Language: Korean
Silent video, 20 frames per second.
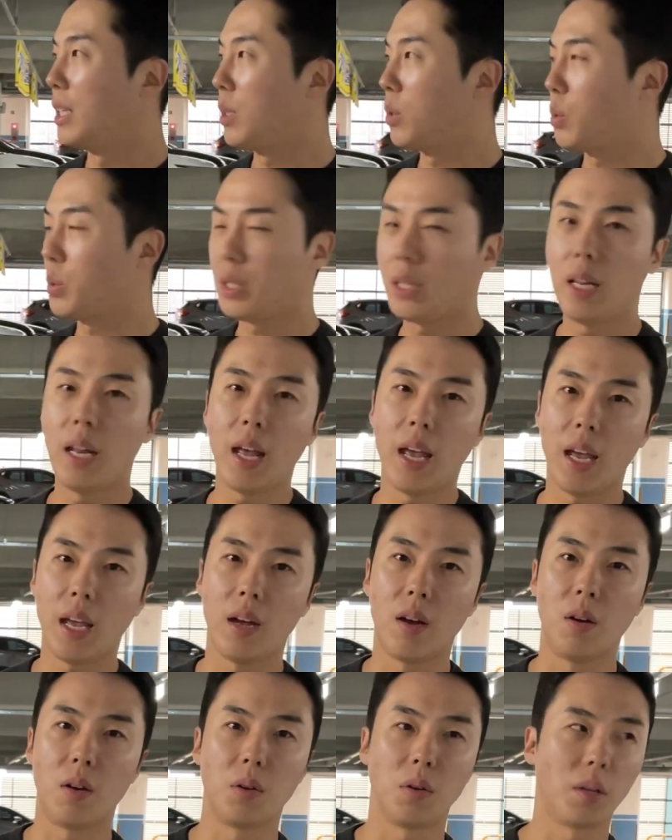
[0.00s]
또실내
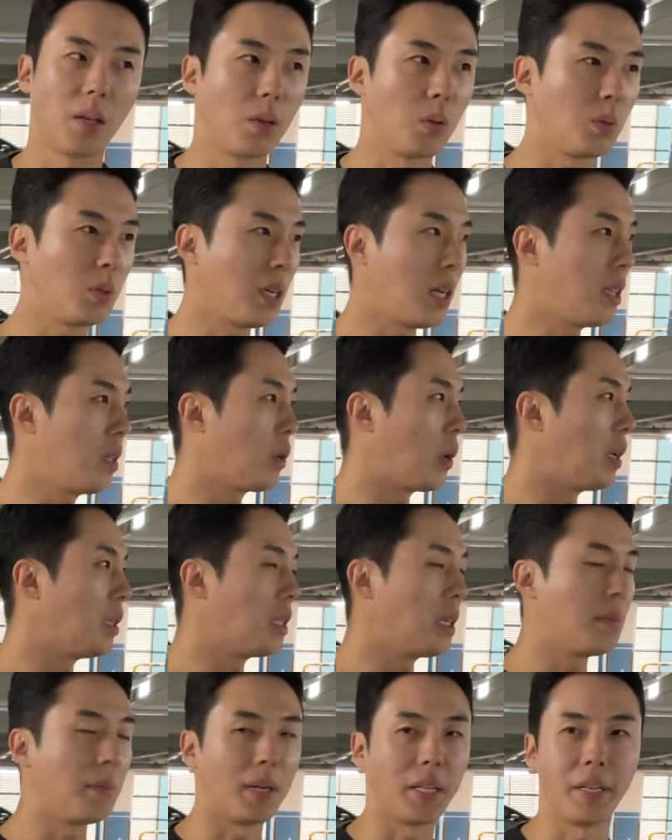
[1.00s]
아, 어, 이렇게 또 차들
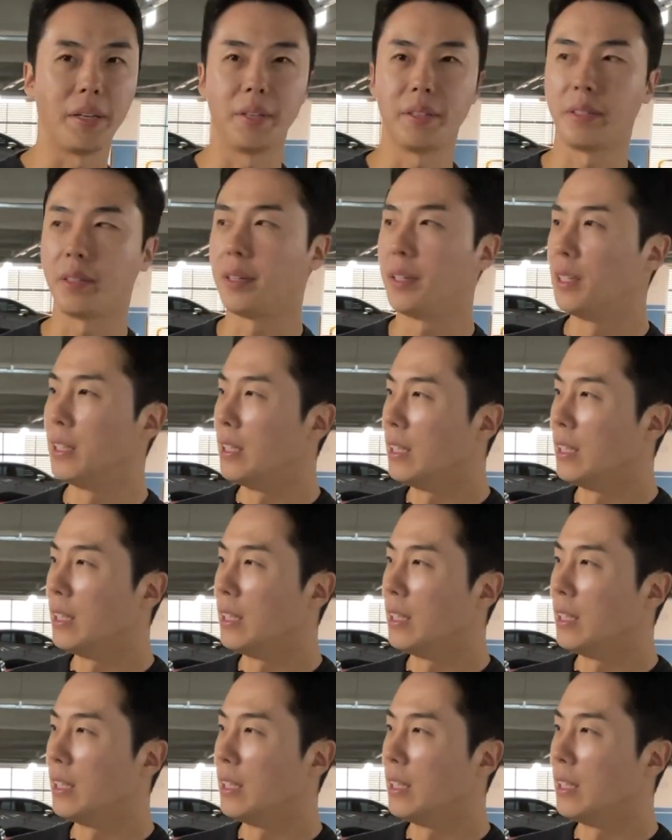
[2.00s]
굉장히 많아요 그래서